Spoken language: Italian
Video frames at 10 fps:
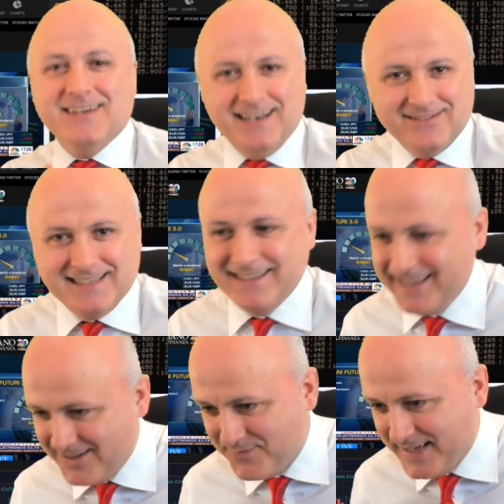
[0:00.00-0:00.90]
quello ho
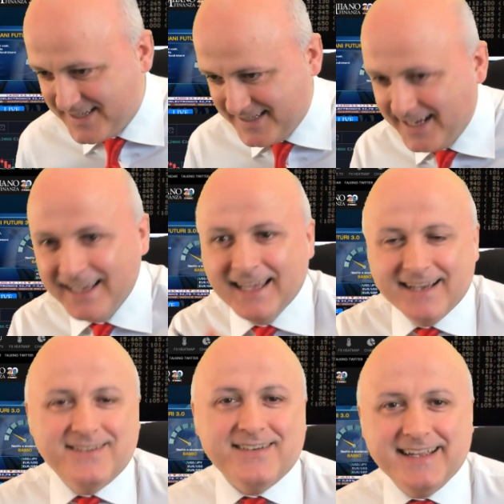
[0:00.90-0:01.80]
sentito pesci,
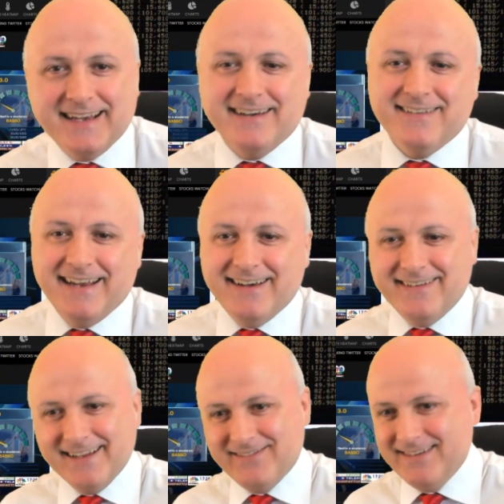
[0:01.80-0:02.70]
non era, non è, non
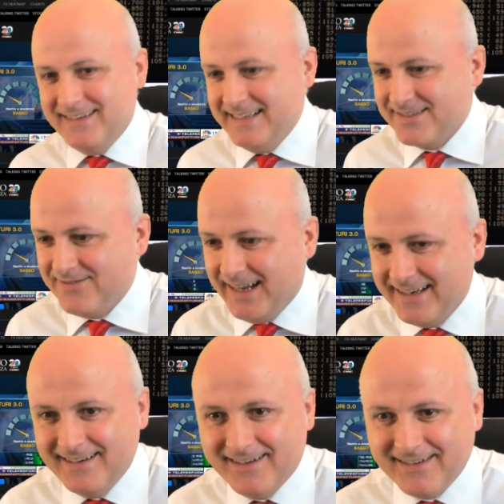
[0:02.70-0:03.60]
è quello, gli
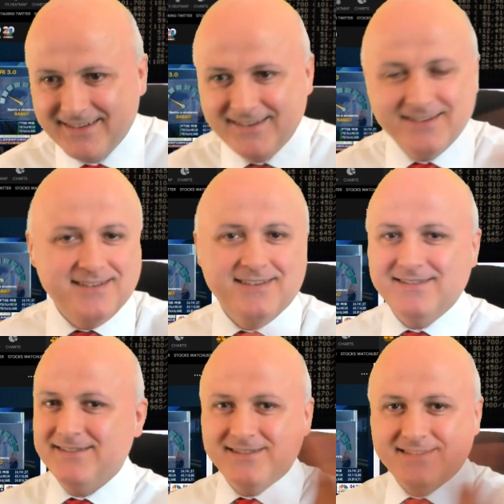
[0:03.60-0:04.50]
squali, no, no, no, no, no,
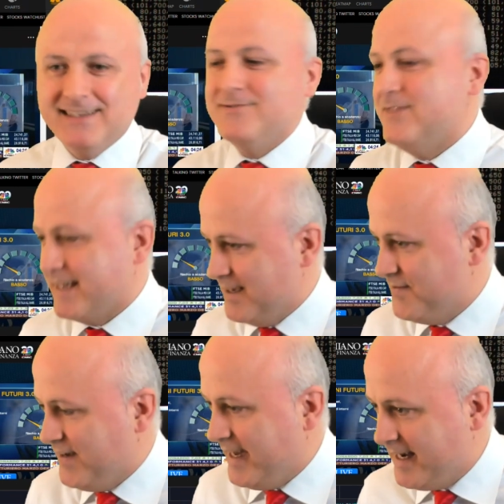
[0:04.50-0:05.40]
no non ha nulla a che
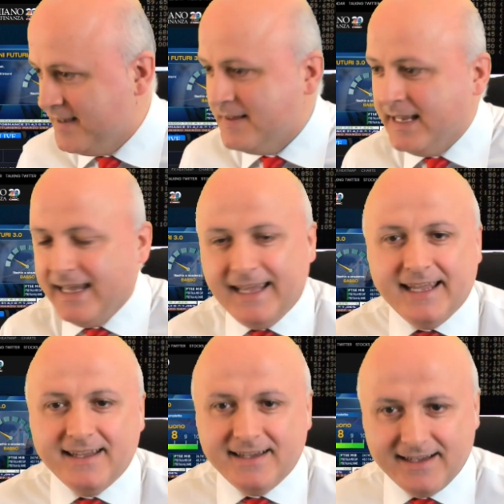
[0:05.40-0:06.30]
fare. E,
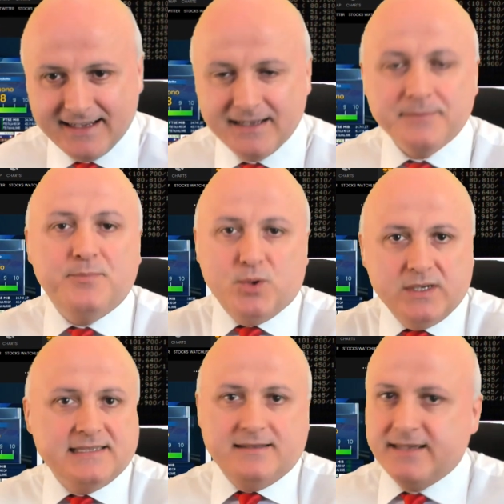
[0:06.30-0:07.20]
eh,
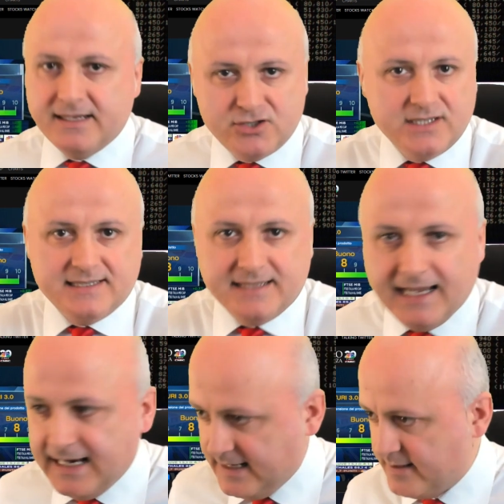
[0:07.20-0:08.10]
poi se ti registri
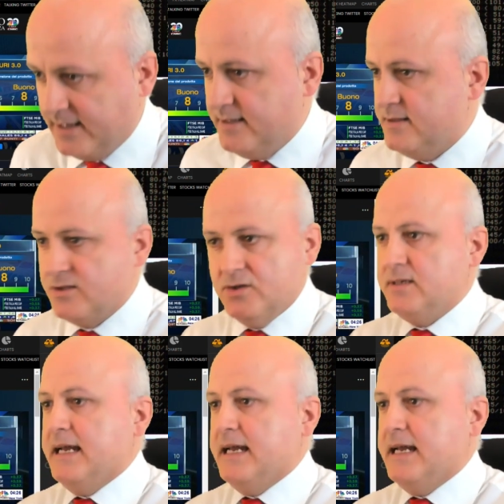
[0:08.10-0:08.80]
alla trading zone